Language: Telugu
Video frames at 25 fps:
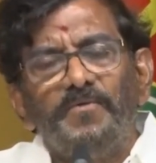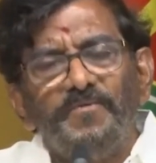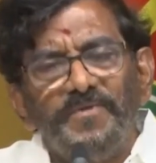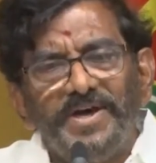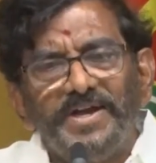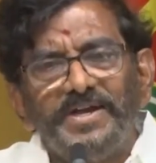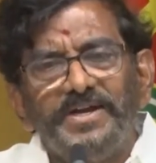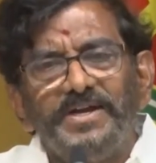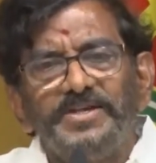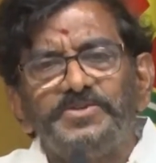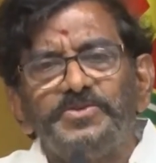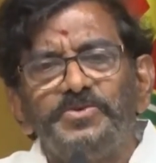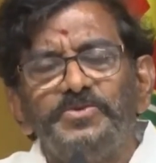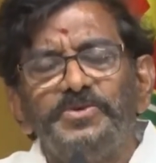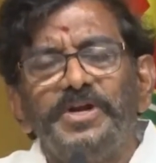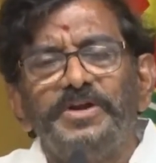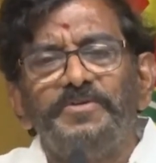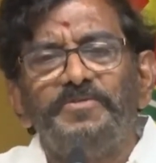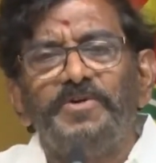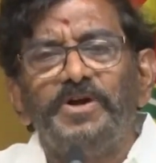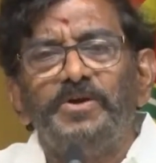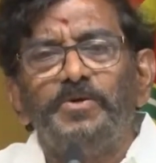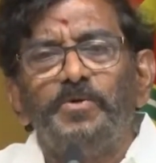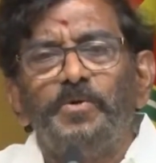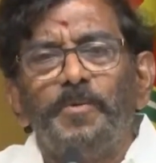అవేర్నెస్
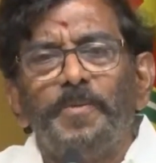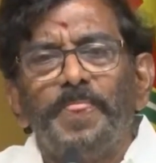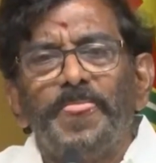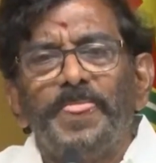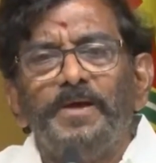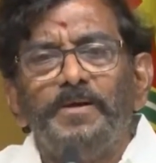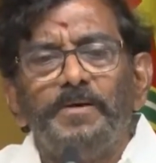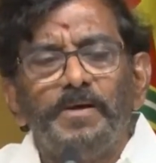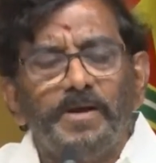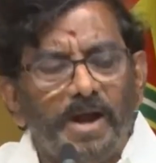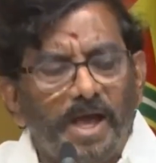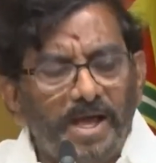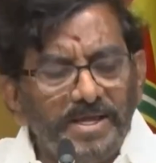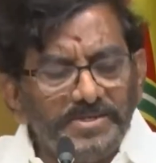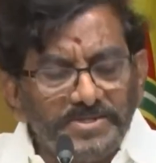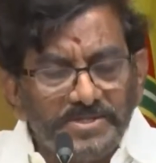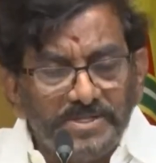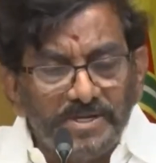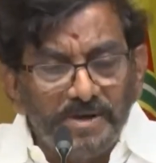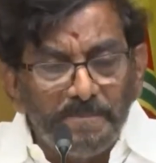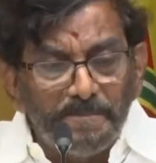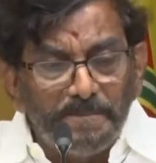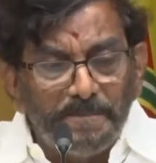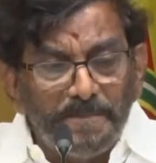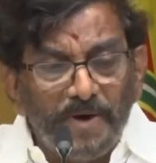ఉండేవాడు
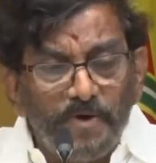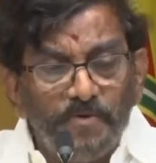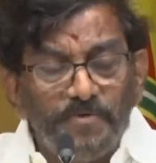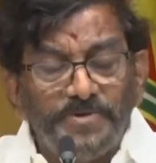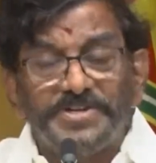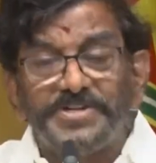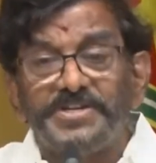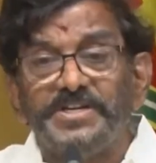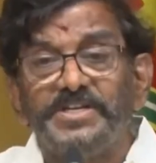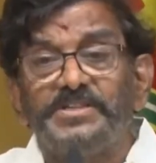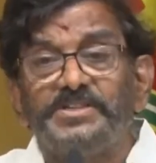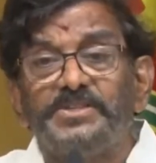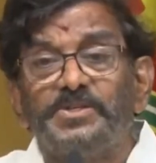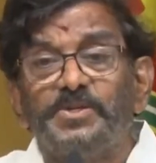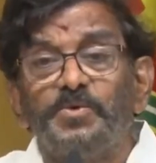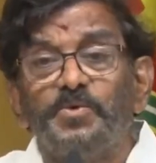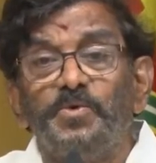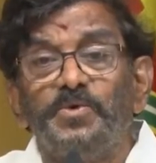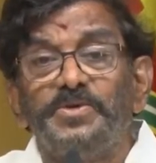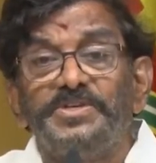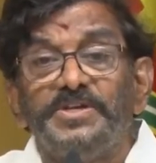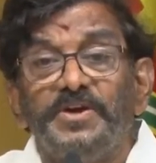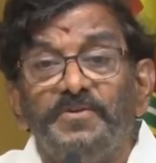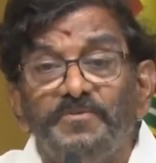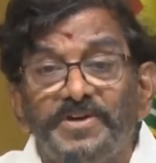రాష్ట్ర భవిష్యత్తు
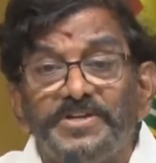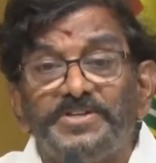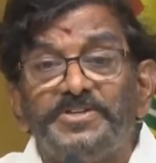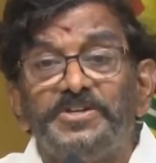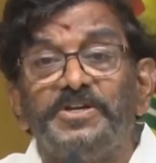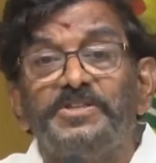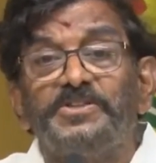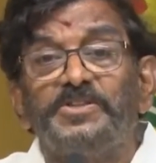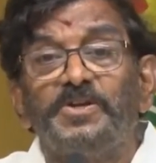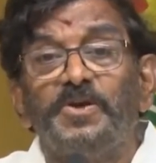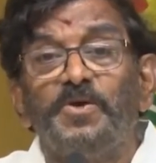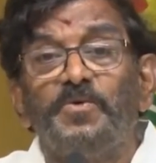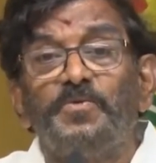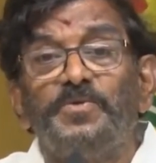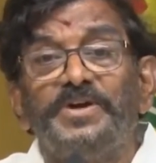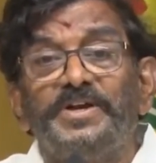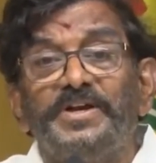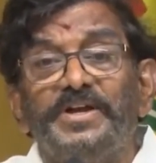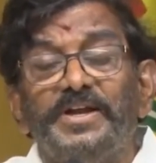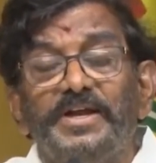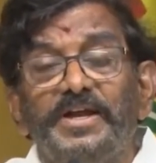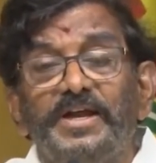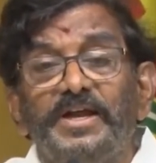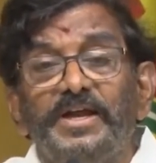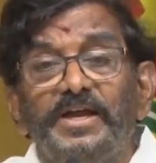ఎవరి చేతిలో
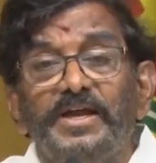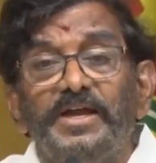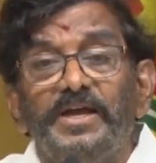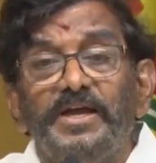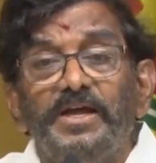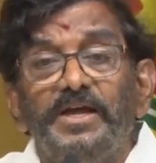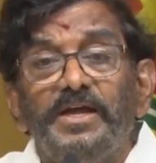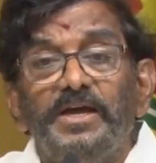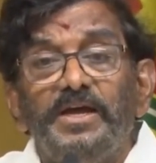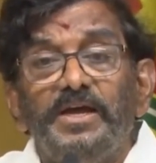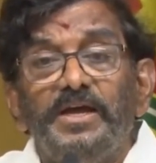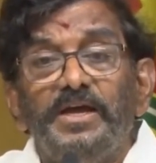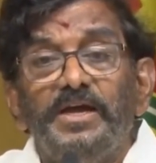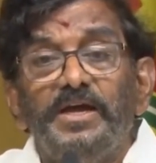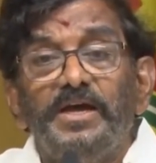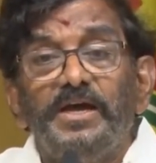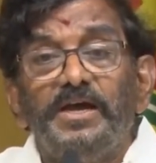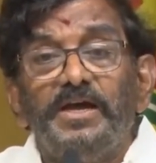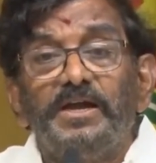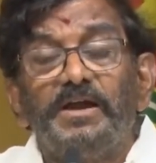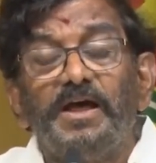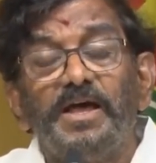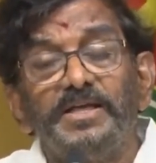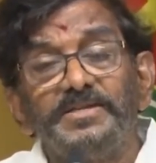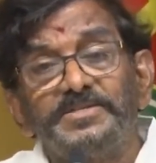ఉంటే
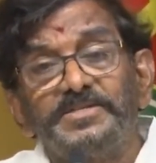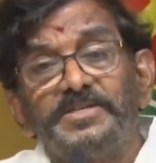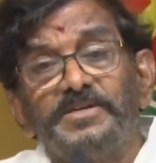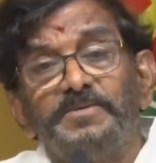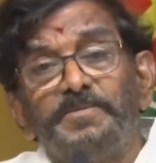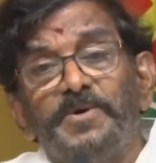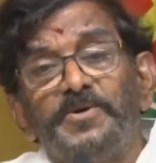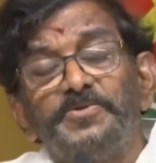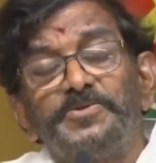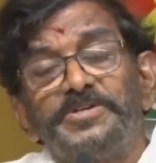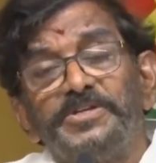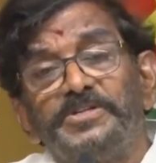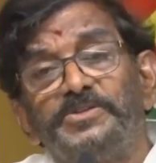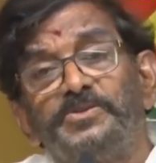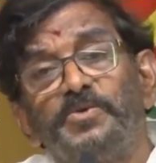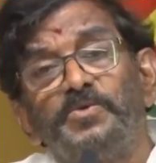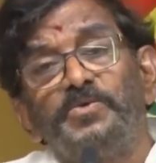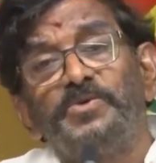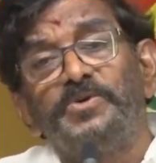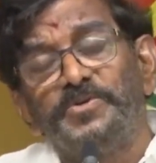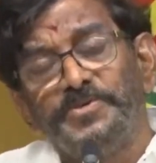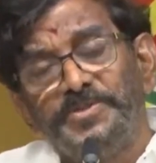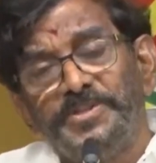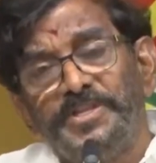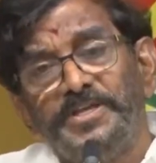రాష్ట్ర భవిష్యత్తు
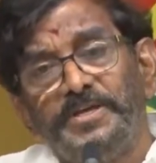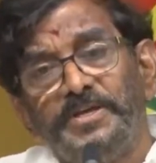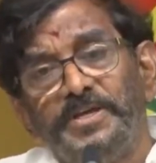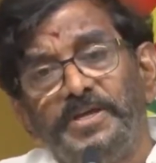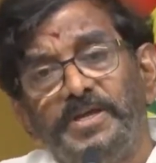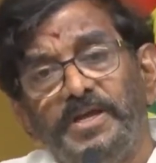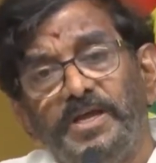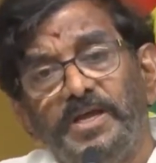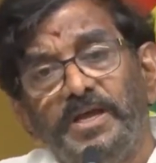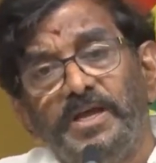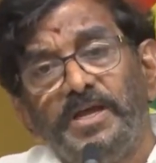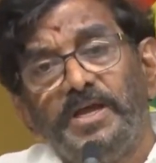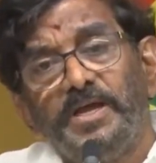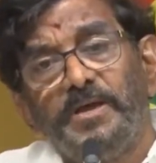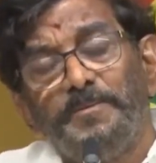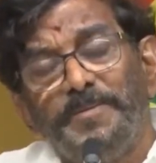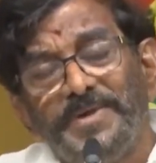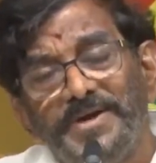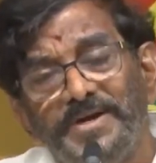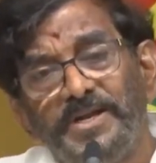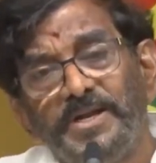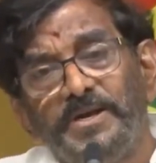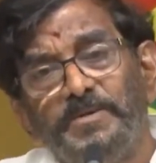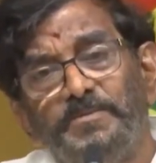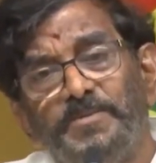ఉంటుంది
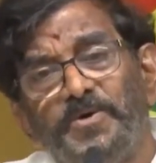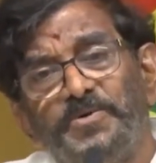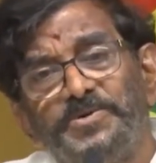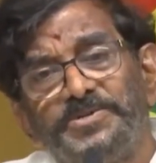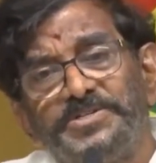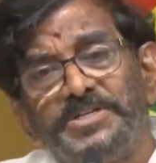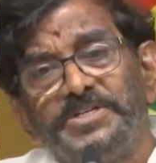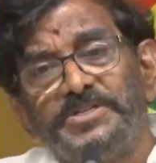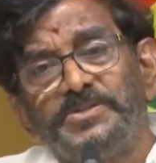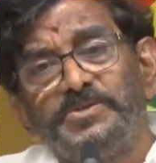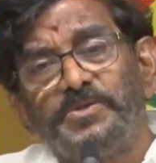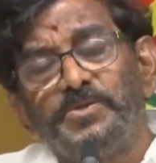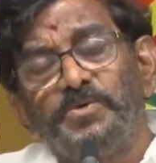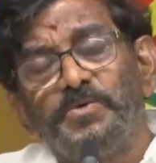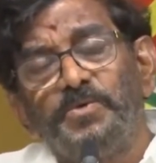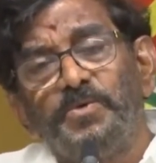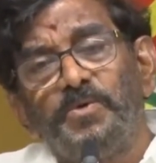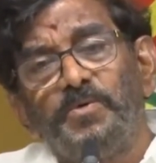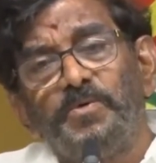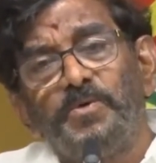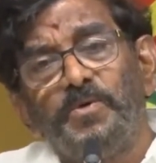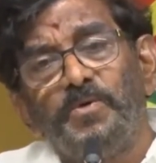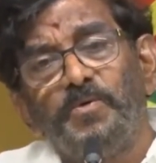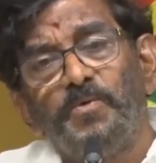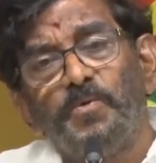బిడ్డల భవిష్యత్తు
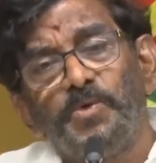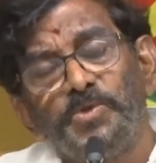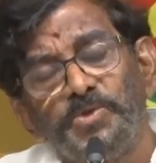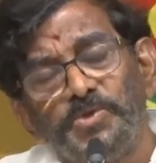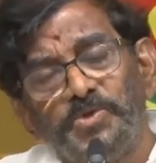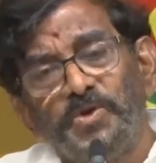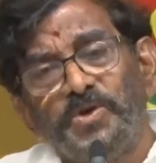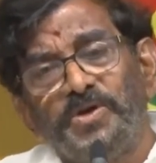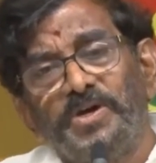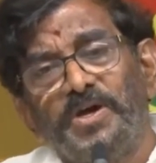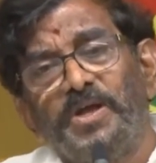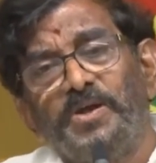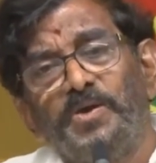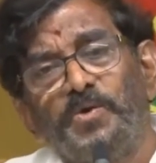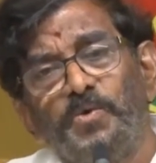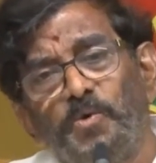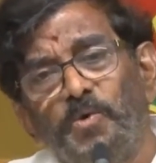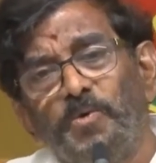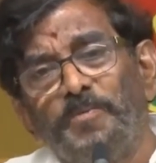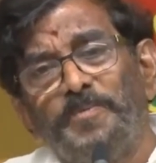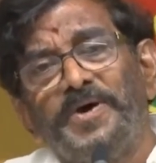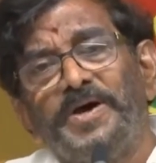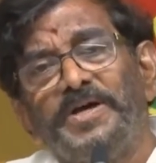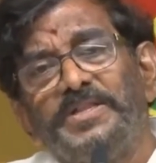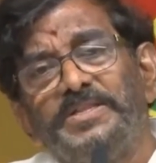ఉద్యోగాలు
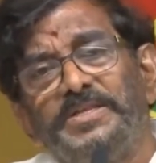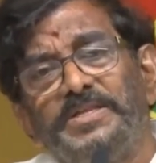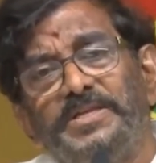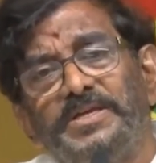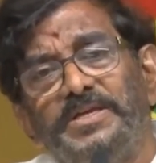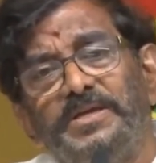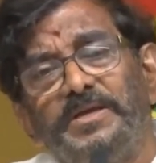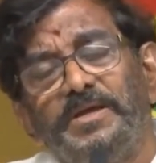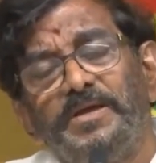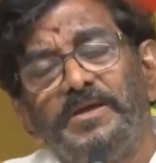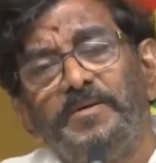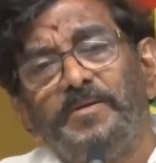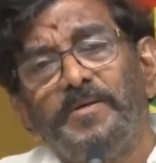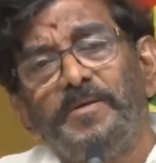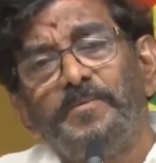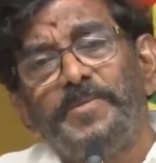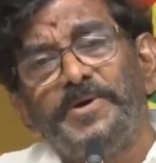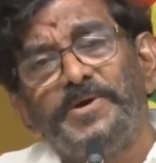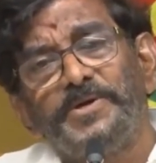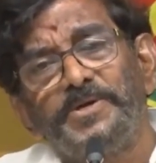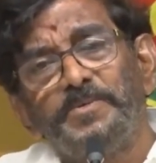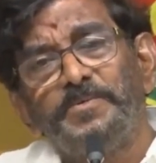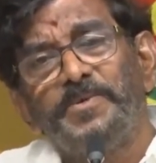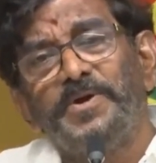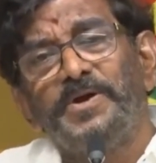ఉపాధి
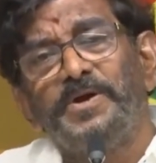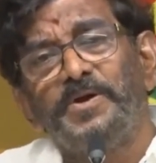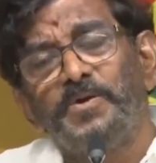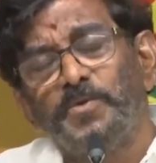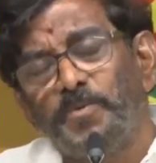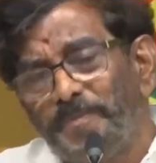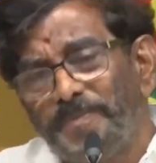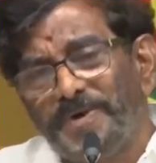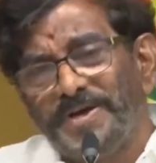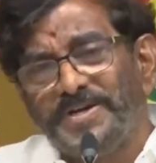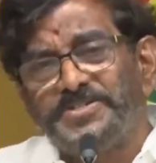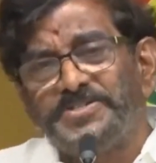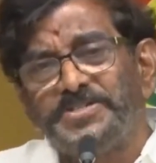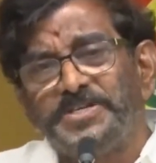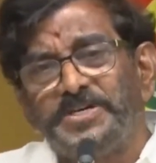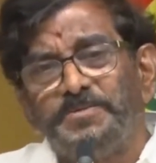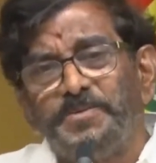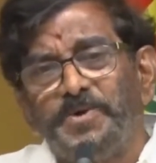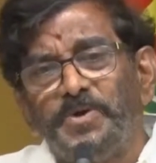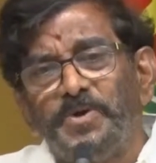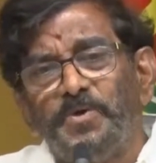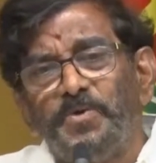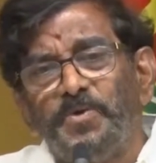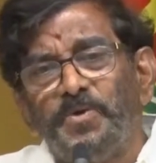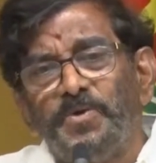పెట్టుబడులు
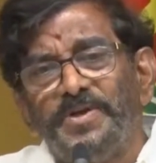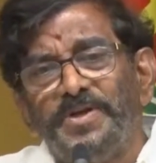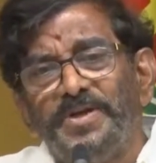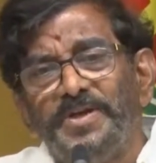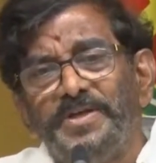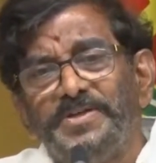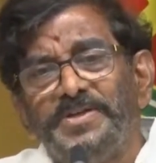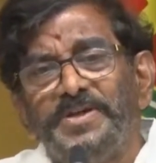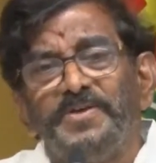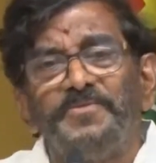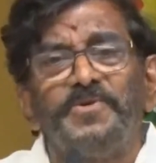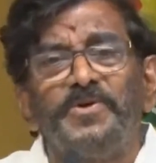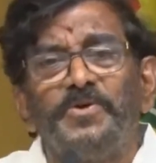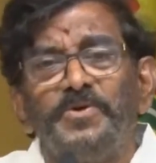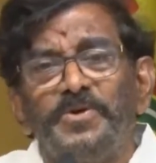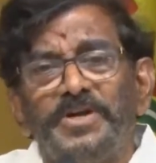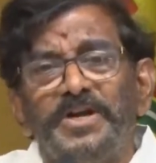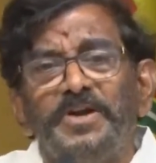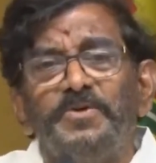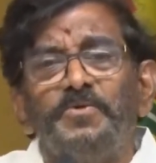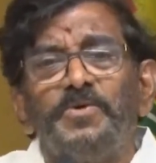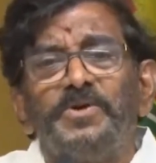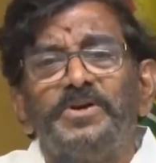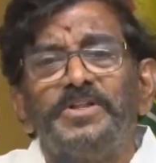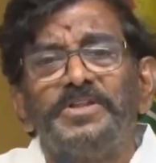పరిశ్రమలు
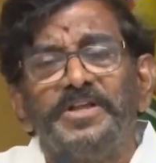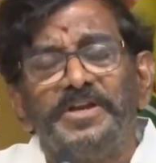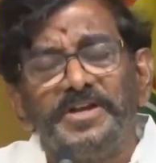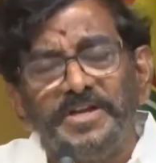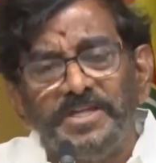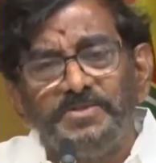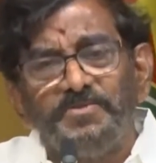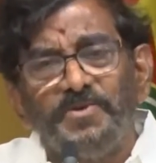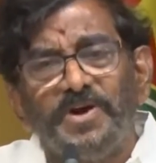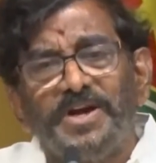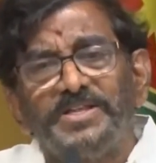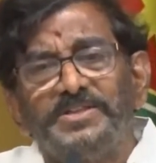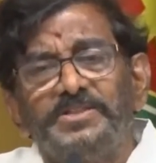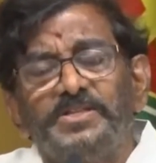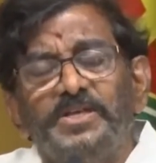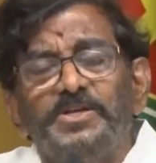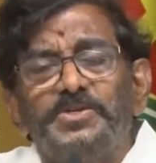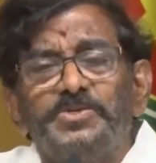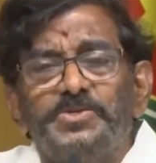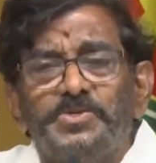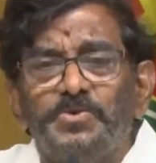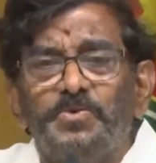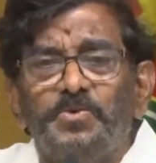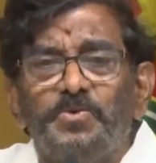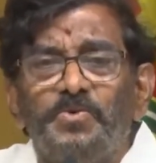ఎవరుంటే ఉంటుంది అనేది వాళ్ళకి
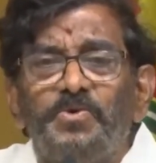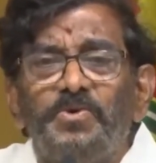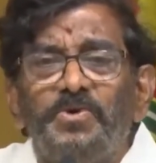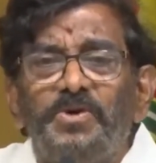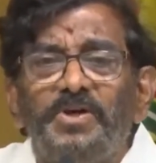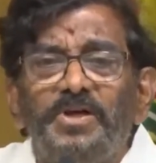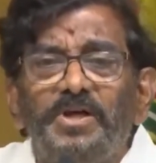తెలుసు